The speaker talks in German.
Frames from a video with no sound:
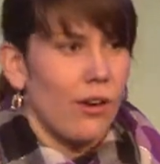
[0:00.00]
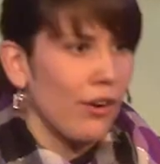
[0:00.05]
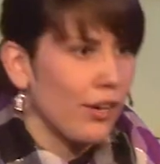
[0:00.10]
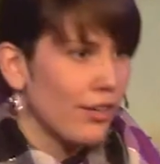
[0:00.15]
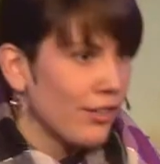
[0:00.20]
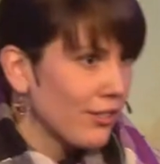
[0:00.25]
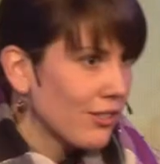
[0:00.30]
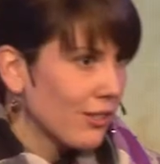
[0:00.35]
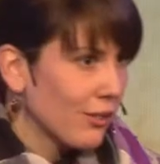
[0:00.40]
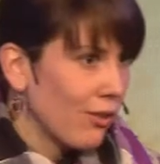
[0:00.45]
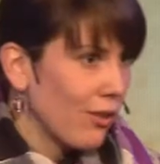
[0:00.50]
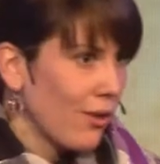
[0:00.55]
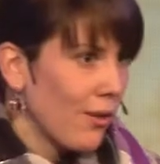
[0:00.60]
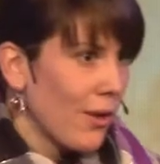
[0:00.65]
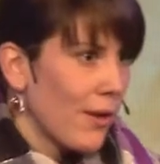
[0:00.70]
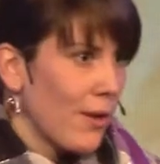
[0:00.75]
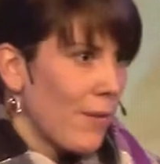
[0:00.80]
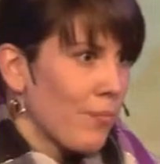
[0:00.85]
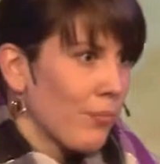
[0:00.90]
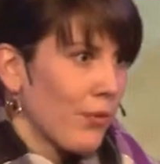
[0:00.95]
Heute ist so,
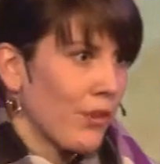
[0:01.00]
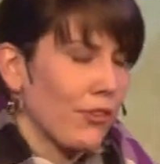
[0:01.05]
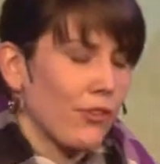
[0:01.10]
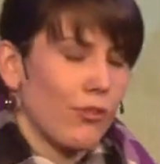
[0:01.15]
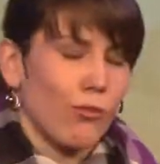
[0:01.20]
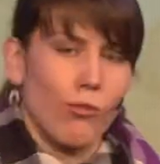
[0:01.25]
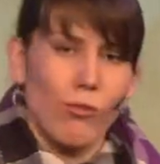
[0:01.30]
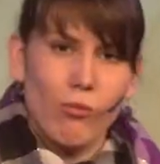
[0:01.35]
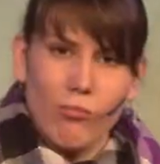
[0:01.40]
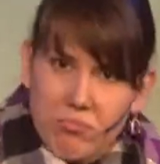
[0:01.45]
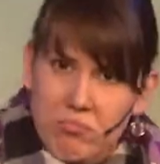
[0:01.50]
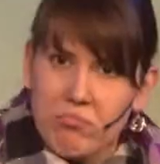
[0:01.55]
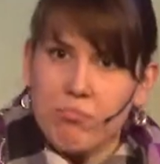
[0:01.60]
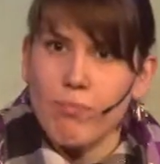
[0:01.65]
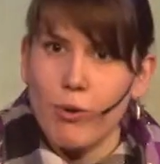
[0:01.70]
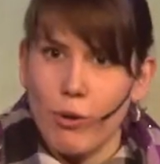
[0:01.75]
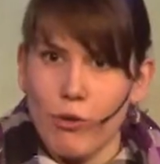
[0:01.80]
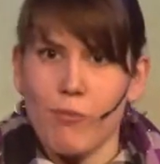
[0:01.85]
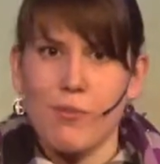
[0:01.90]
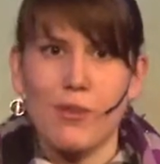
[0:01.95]
dass ich so
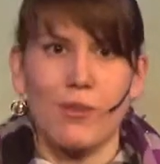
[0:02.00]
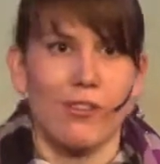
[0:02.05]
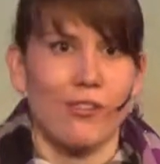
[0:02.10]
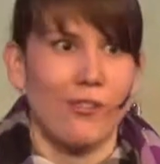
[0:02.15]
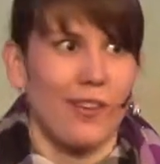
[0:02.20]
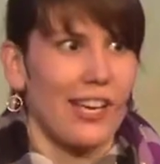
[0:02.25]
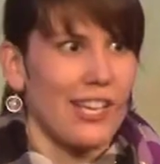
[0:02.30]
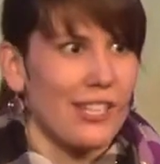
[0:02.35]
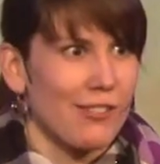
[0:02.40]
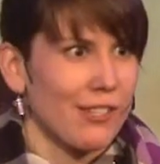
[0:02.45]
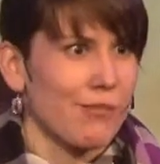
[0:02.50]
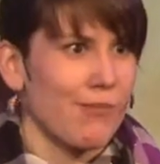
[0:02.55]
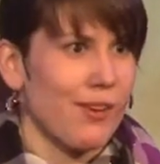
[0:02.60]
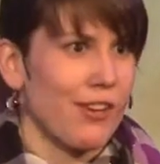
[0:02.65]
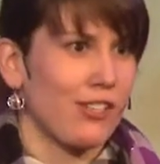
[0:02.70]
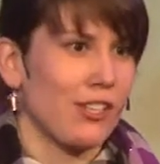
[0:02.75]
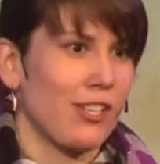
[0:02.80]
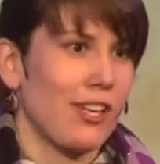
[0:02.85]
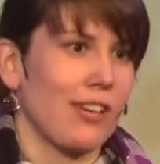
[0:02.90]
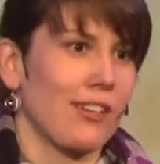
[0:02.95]
plus minus weiß, was
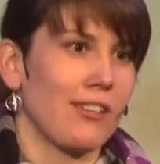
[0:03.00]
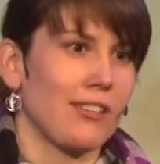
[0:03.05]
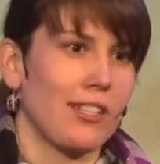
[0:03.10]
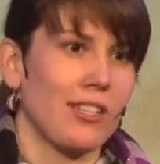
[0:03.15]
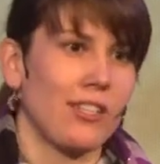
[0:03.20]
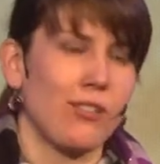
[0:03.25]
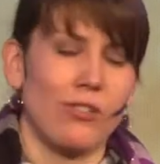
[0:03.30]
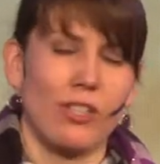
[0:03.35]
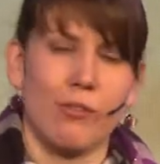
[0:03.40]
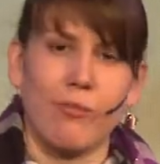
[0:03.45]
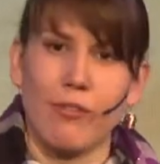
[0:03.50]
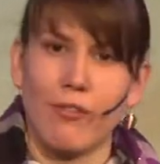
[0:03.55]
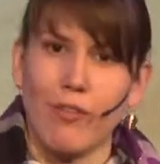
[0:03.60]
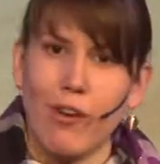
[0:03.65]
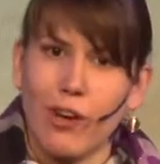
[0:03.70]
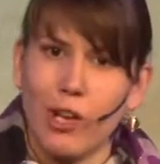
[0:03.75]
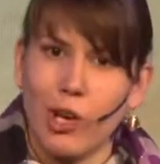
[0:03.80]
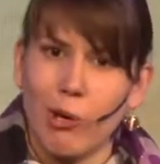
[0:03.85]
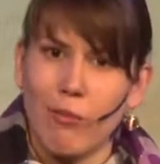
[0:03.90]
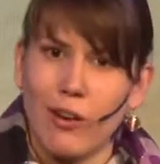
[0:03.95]
meine Stärken sind und ich mir
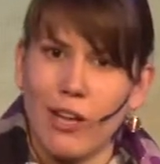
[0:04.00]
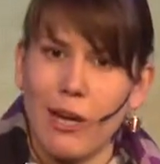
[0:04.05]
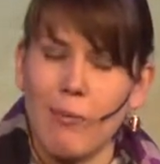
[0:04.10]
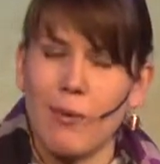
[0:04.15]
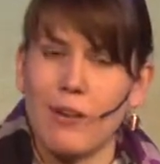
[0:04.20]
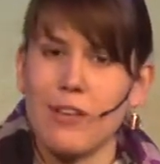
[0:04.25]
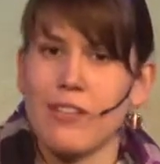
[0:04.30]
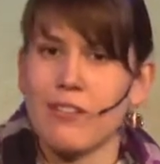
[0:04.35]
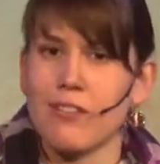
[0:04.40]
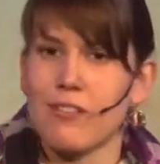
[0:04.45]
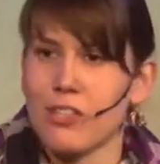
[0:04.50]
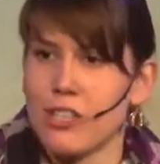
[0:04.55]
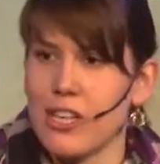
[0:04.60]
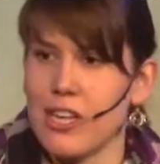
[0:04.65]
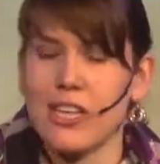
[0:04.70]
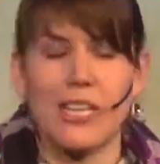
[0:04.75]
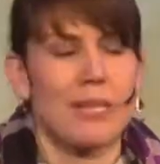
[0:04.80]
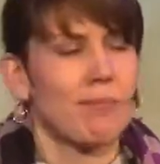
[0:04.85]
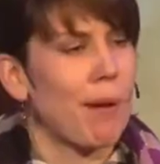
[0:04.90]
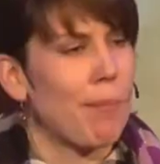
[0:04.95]
vorgenommen habe, in diesen
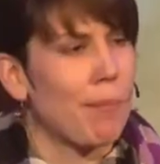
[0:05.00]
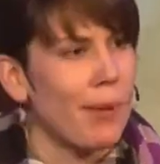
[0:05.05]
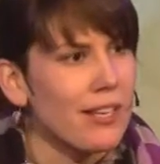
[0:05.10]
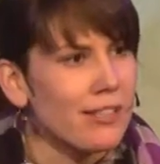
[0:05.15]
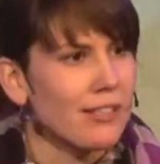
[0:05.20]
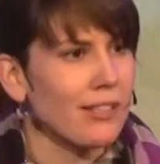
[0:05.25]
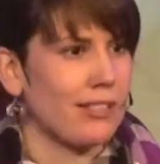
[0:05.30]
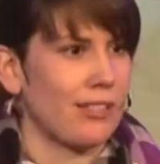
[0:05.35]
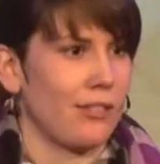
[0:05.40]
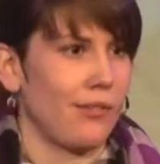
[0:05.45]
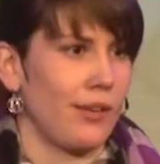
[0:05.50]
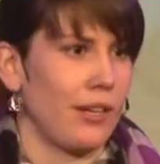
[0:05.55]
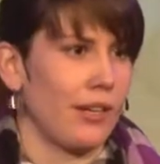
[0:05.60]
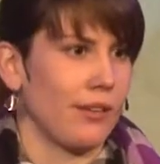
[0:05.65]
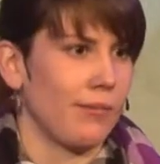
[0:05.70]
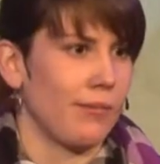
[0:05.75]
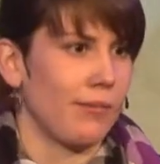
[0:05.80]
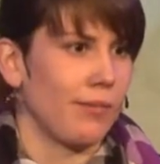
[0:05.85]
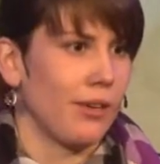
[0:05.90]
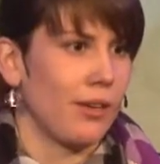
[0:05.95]
Stärken immer besser zu
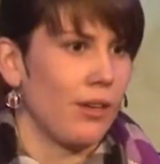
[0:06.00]
werden.